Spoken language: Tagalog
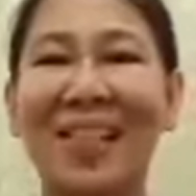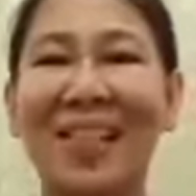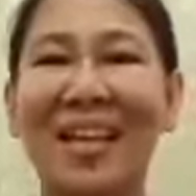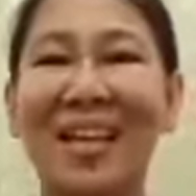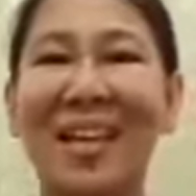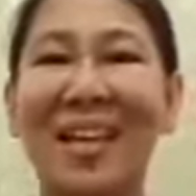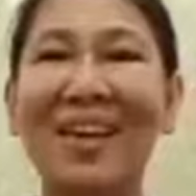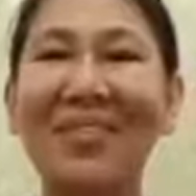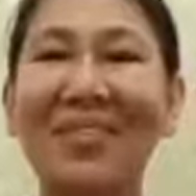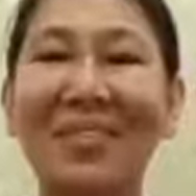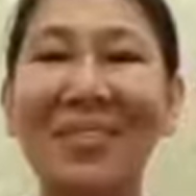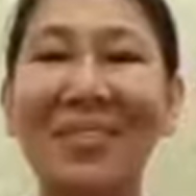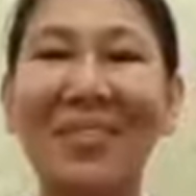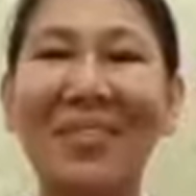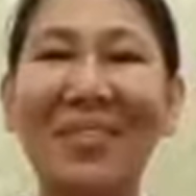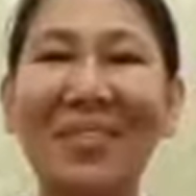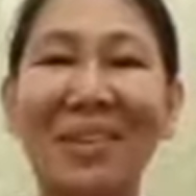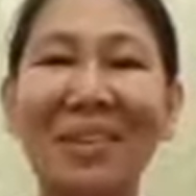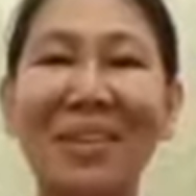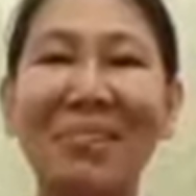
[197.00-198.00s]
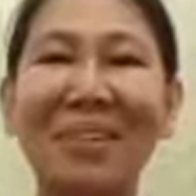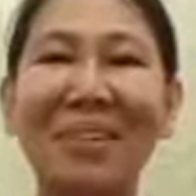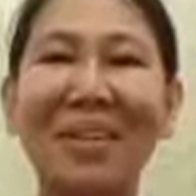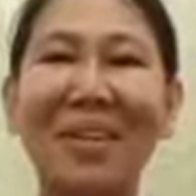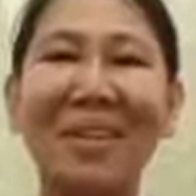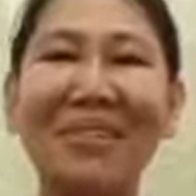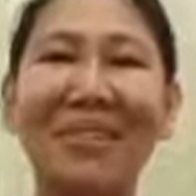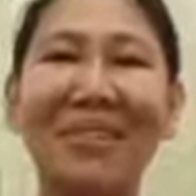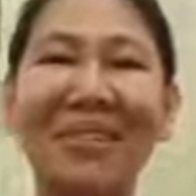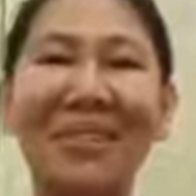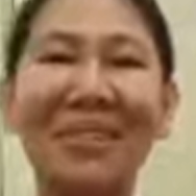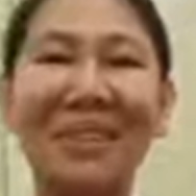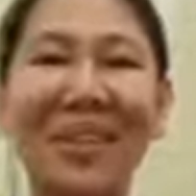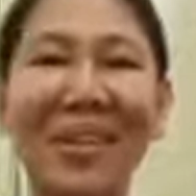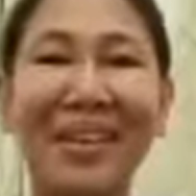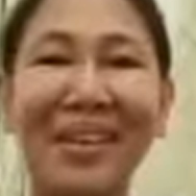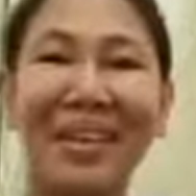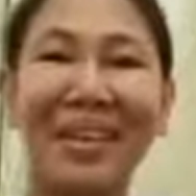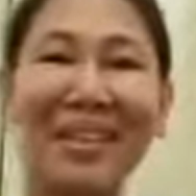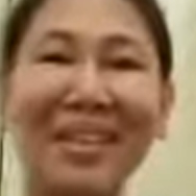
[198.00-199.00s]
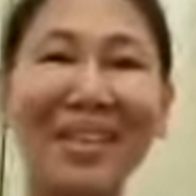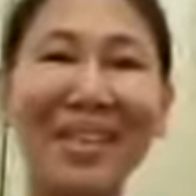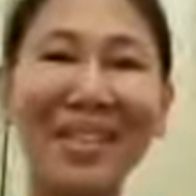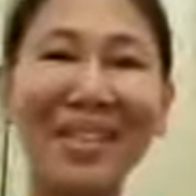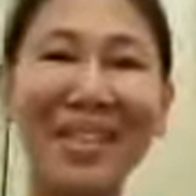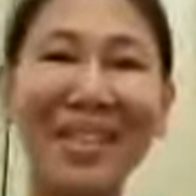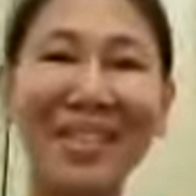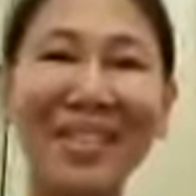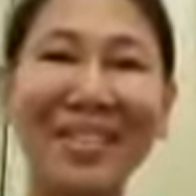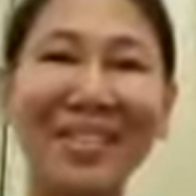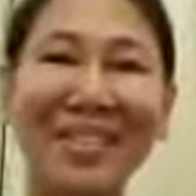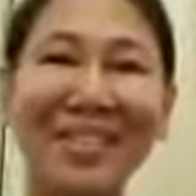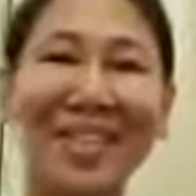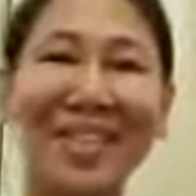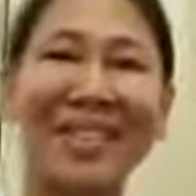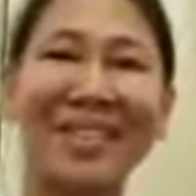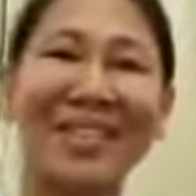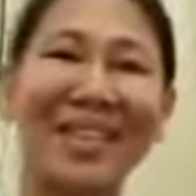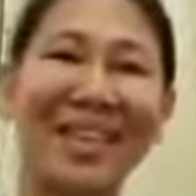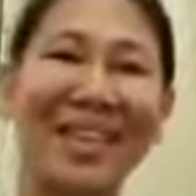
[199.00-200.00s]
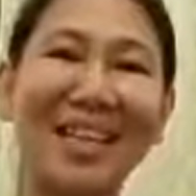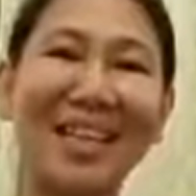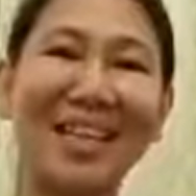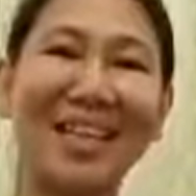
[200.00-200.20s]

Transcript: We love you, Kuya Bino. Happy sing, sing.